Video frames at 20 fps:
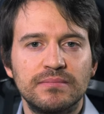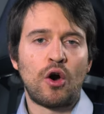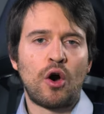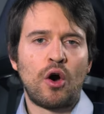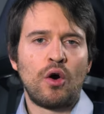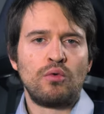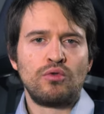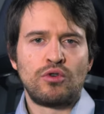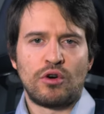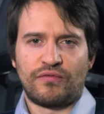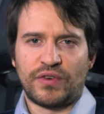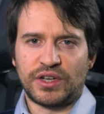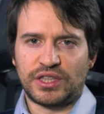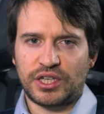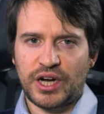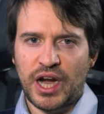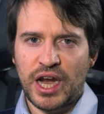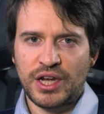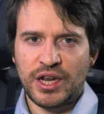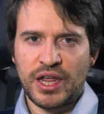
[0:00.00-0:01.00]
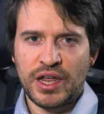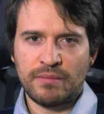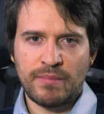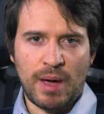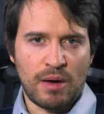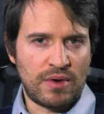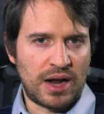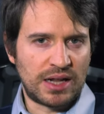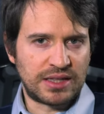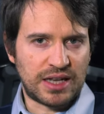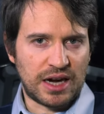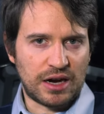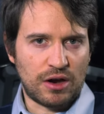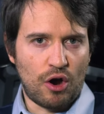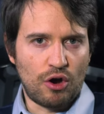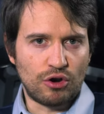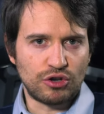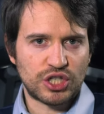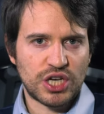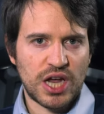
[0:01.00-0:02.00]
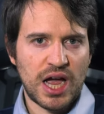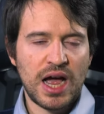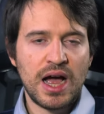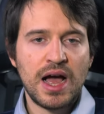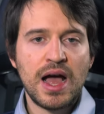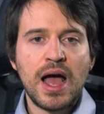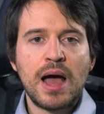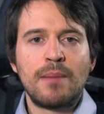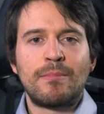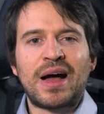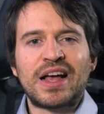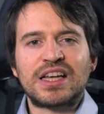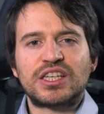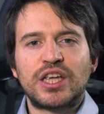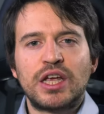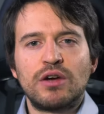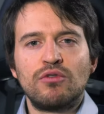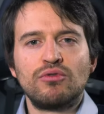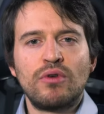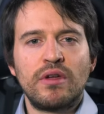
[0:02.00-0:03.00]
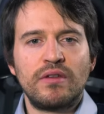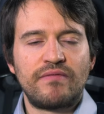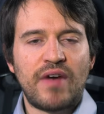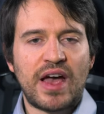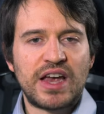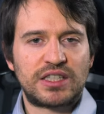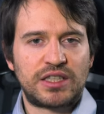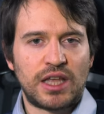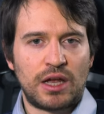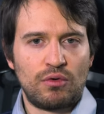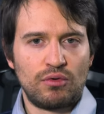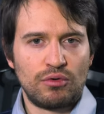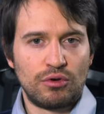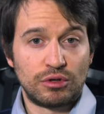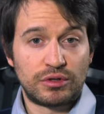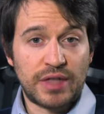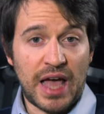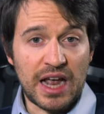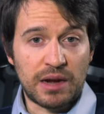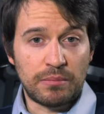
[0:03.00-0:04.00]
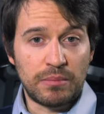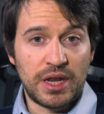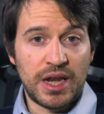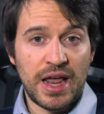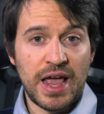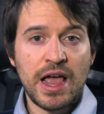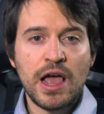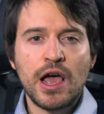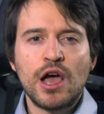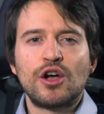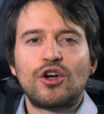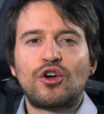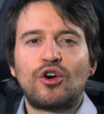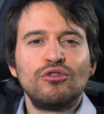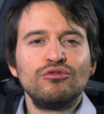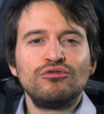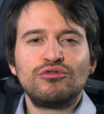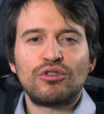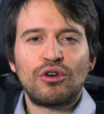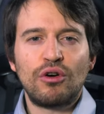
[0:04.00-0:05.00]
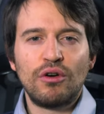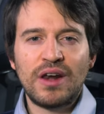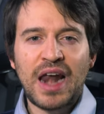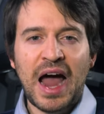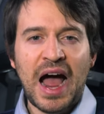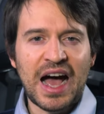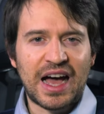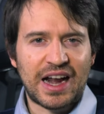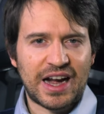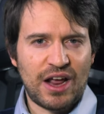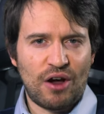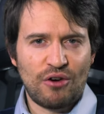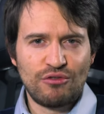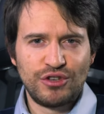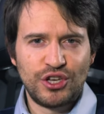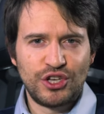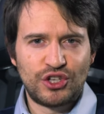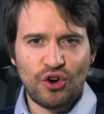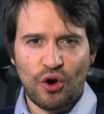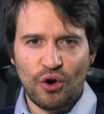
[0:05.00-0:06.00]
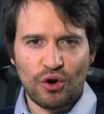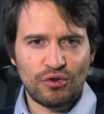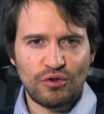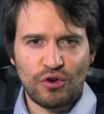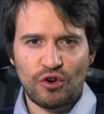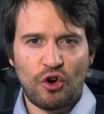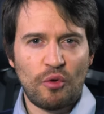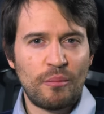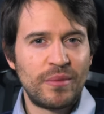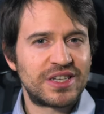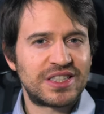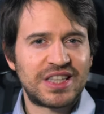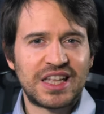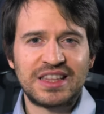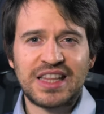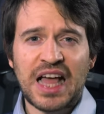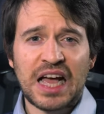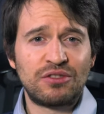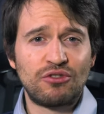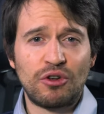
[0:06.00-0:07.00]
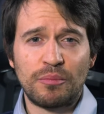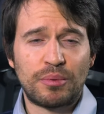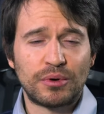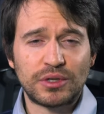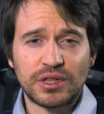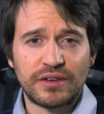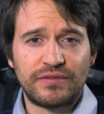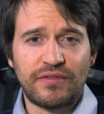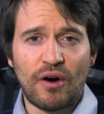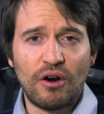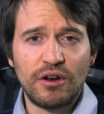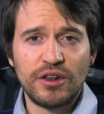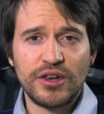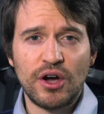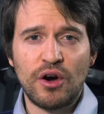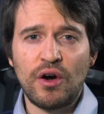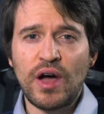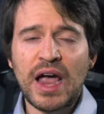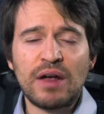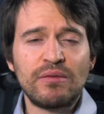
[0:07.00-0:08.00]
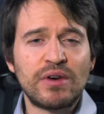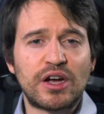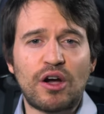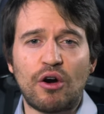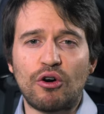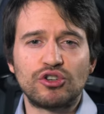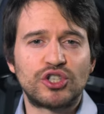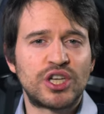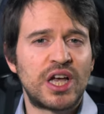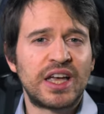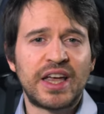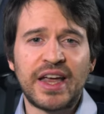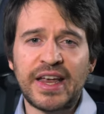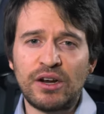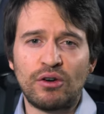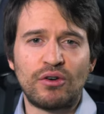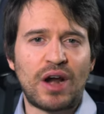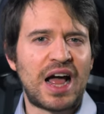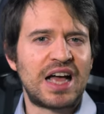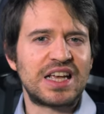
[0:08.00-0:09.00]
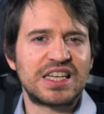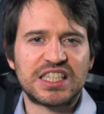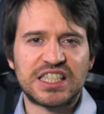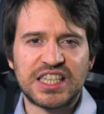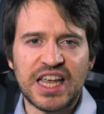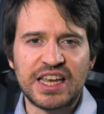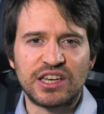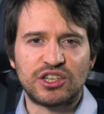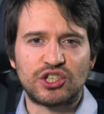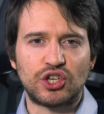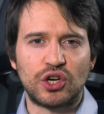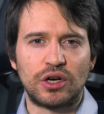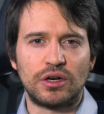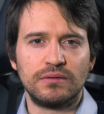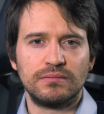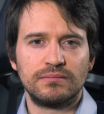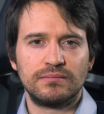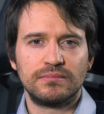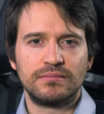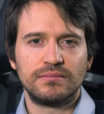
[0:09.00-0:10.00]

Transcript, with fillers: O uno fa trading, ma è un'altra cosa, ma se uno investe a lungo termine, controllare ogni giorno come sta andando il portafoglio è una cosa che non ha senso.